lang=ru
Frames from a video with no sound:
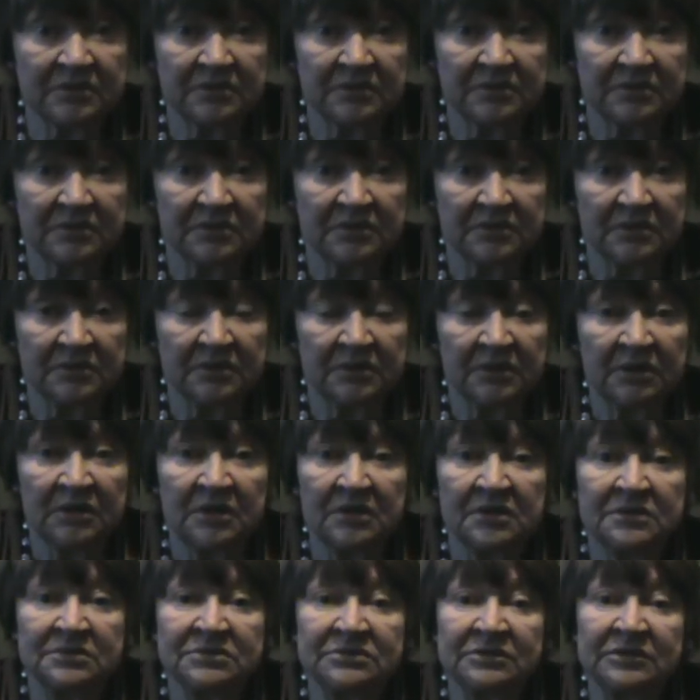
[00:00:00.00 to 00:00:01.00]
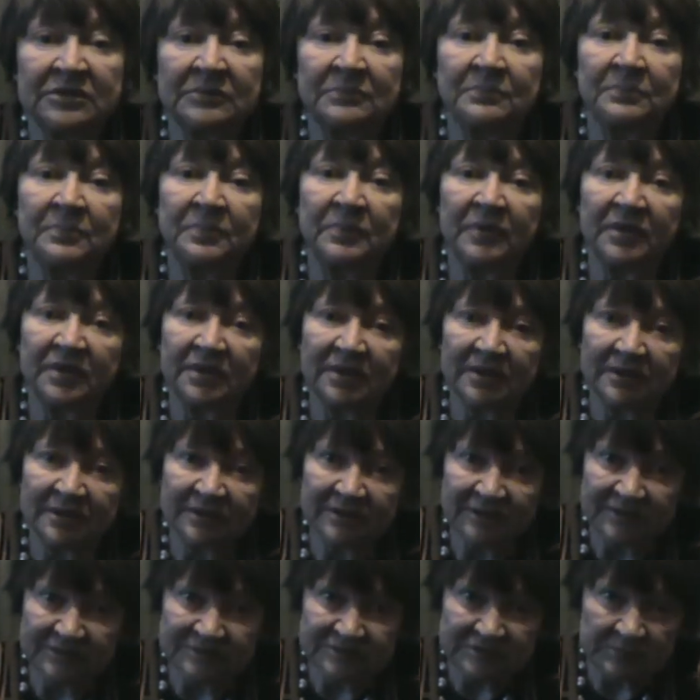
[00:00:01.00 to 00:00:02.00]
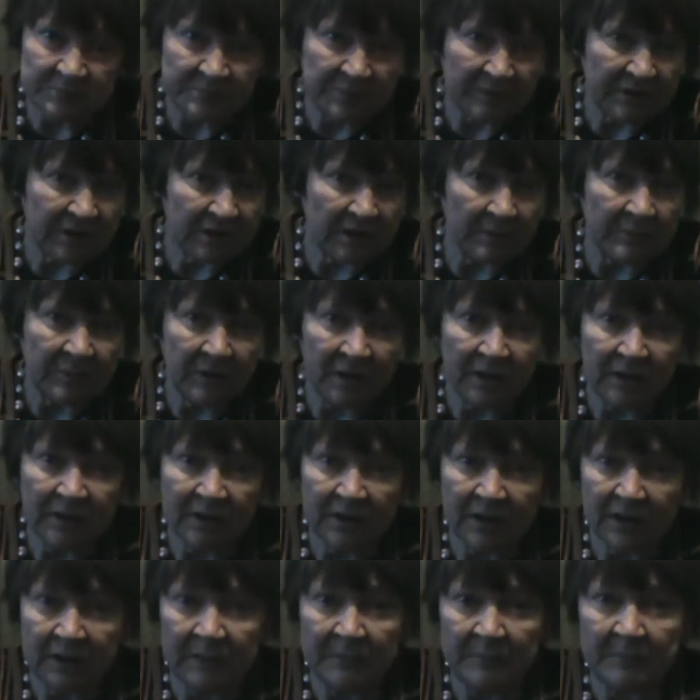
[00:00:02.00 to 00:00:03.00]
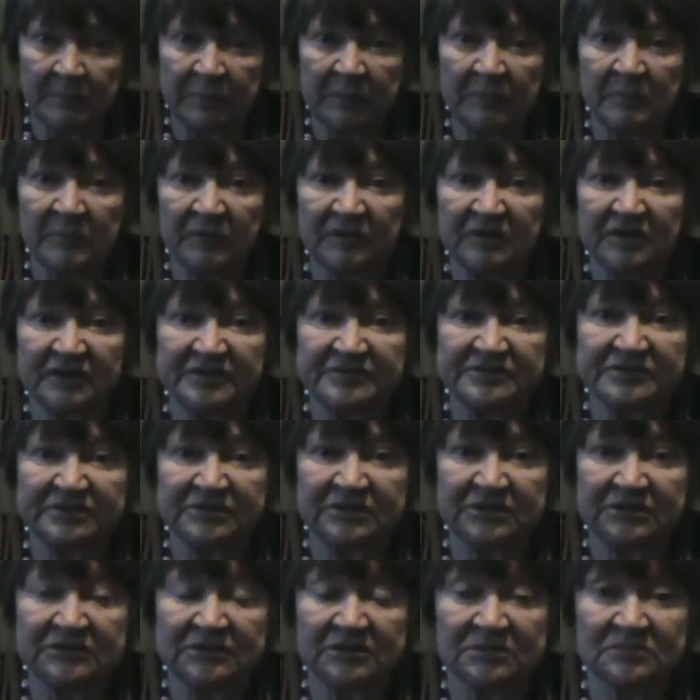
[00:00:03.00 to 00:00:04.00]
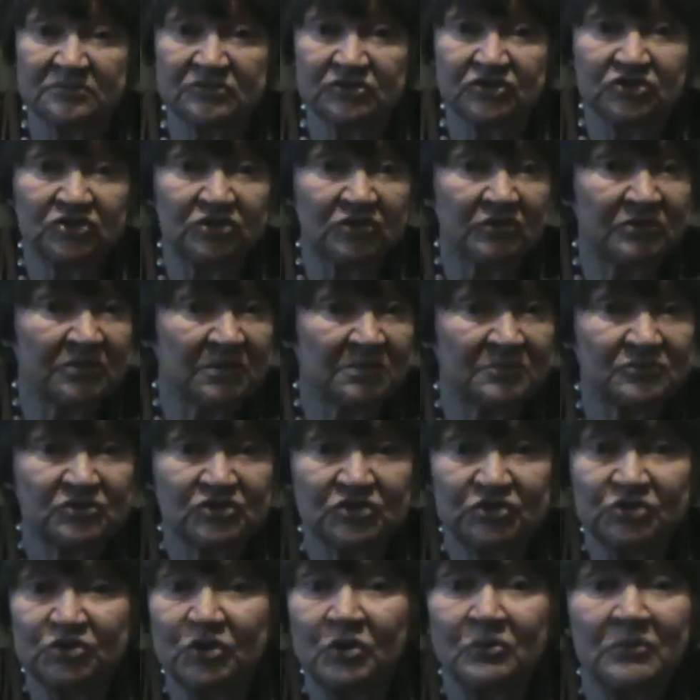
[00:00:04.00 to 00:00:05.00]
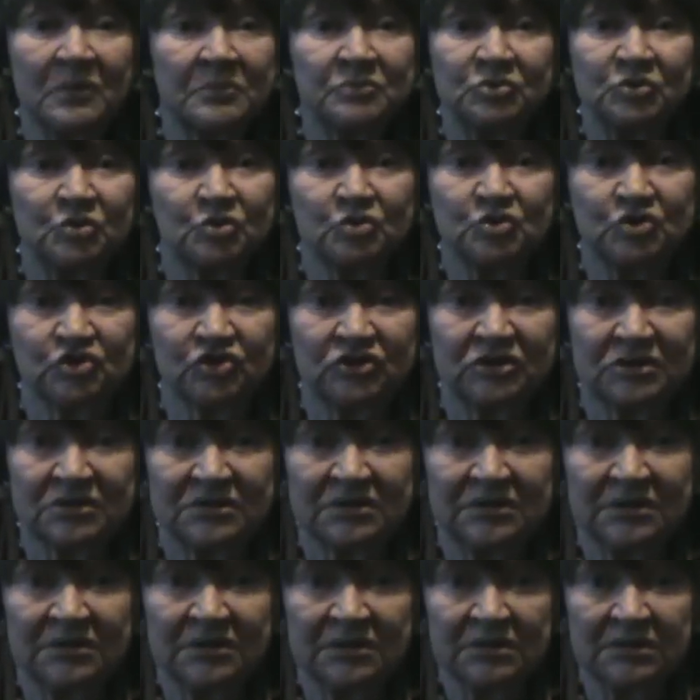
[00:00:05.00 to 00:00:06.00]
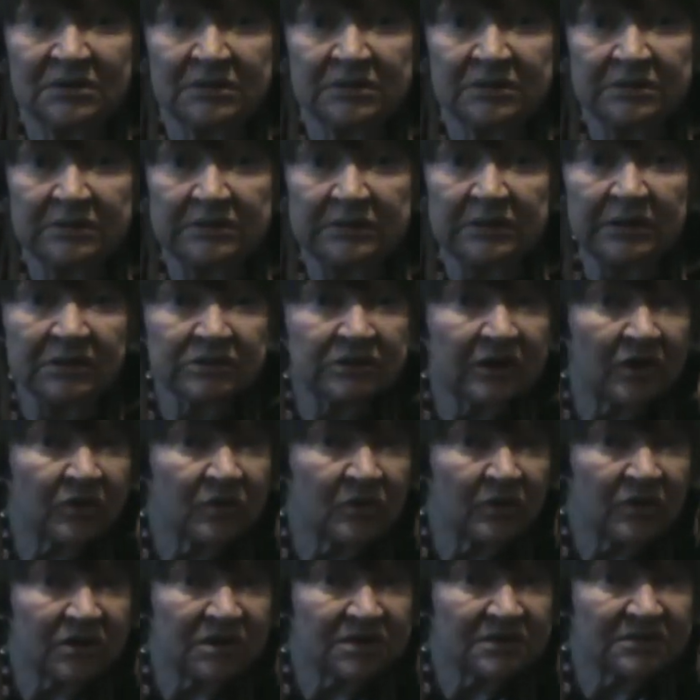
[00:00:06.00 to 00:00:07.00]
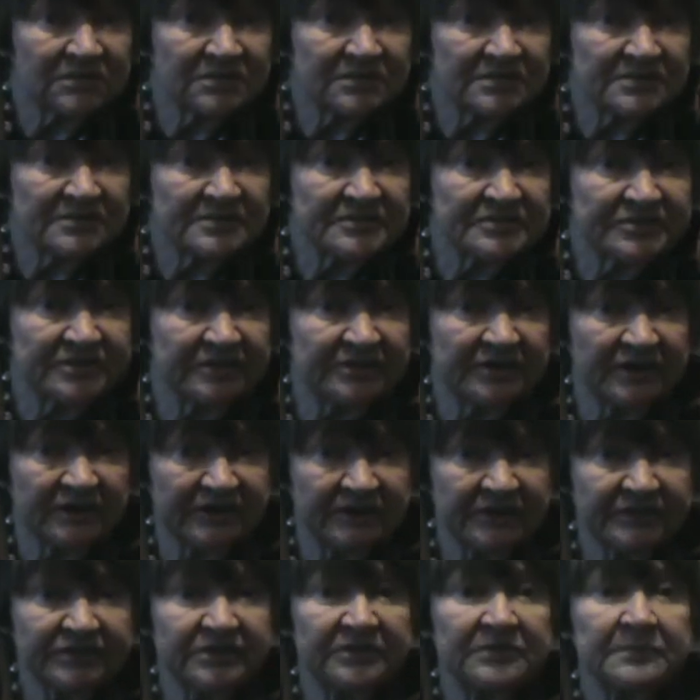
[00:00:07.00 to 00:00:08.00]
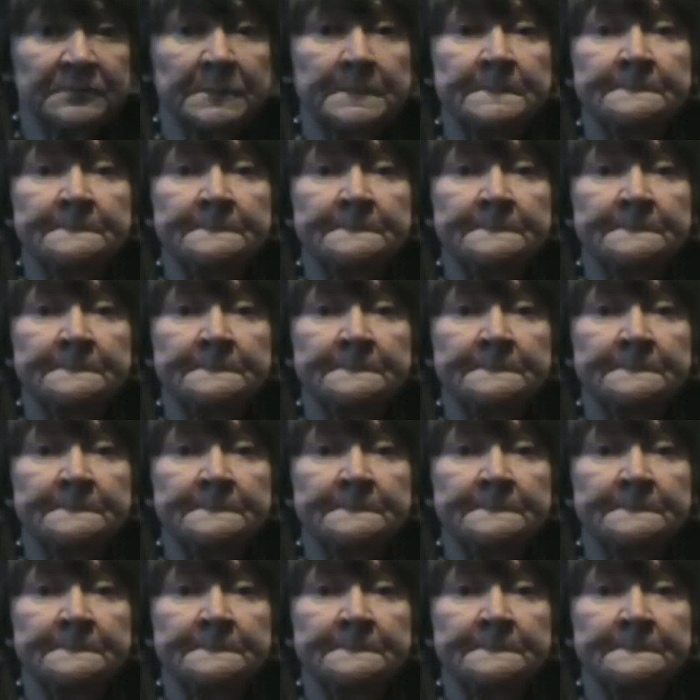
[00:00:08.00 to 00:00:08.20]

– не бегайте по кабакам, по магазинам. Что вам, что вам нужно? Алкоголь? Сигареты?